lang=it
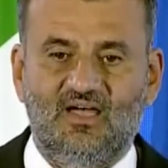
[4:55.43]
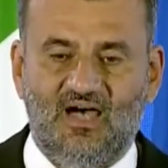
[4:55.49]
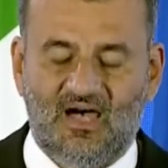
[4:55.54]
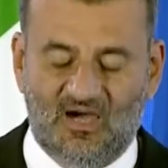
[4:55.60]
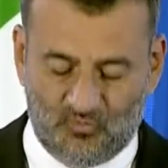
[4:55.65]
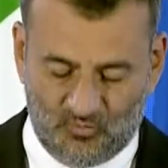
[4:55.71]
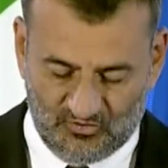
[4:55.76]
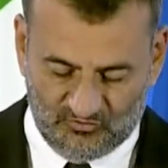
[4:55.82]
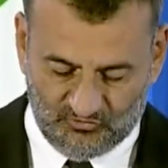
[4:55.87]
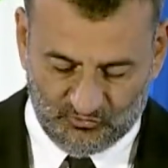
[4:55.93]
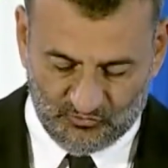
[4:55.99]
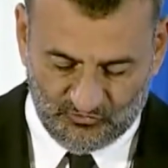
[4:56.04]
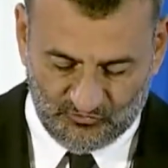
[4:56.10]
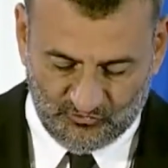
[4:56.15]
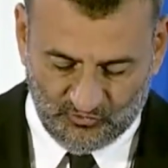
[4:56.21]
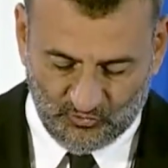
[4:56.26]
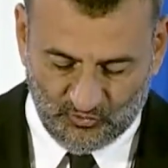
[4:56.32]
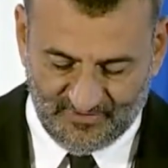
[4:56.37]
a
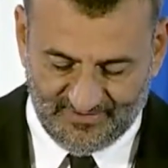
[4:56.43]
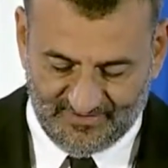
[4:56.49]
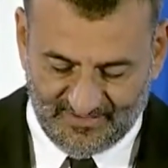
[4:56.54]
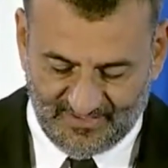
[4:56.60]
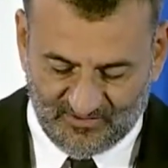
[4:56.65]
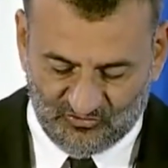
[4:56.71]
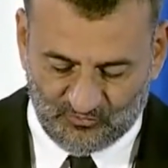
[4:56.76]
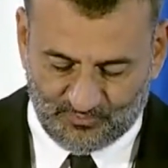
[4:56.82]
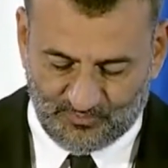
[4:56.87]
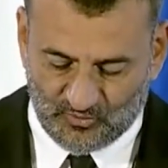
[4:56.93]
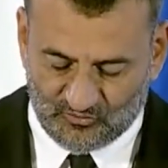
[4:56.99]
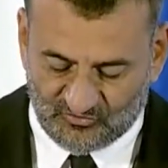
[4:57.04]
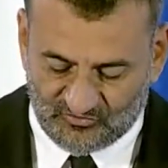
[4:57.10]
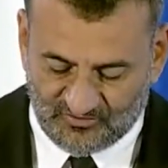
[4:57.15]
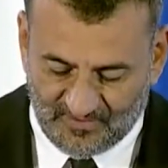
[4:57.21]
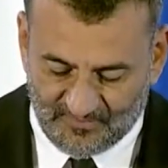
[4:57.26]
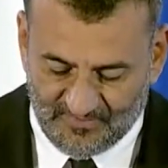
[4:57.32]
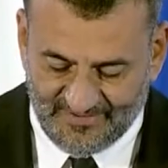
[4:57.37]
un'assunzione di
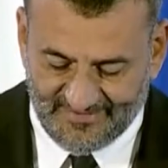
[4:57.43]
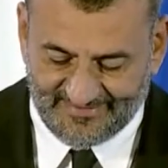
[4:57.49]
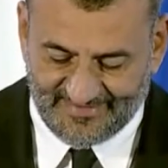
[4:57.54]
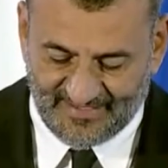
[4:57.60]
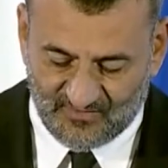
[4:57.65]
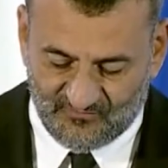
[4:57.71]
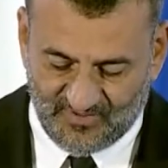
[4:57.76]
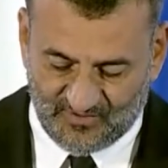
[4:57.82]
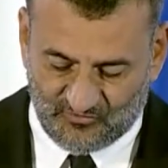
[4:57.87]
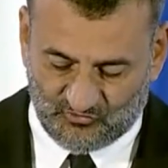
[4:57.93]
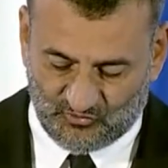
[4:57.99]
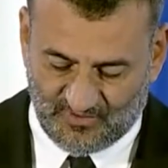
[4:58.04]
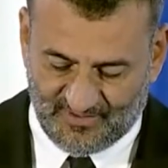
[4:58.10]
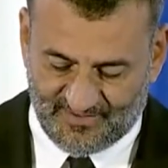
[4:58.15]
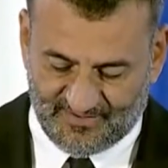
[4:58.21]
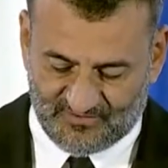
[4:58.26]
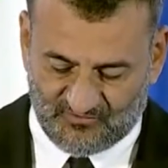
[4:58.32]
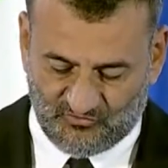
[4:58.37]
responsabilità verso
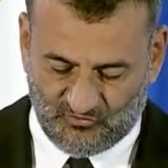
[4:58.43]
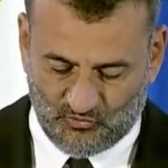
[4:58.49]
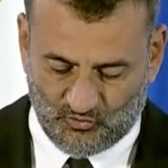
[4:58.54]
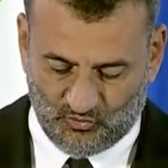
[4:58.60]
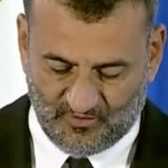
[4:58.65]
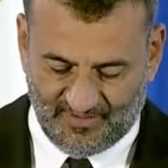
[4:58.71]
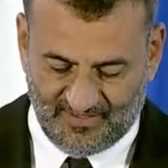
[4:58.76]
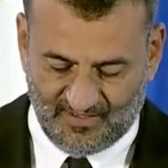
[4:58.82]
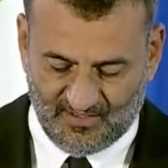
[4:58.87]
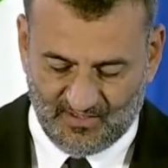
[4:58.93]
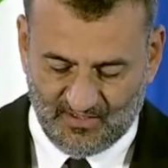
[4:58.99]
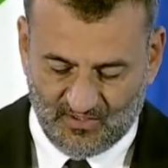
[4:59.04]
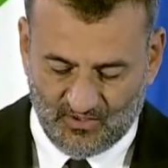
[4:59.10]
la nazione,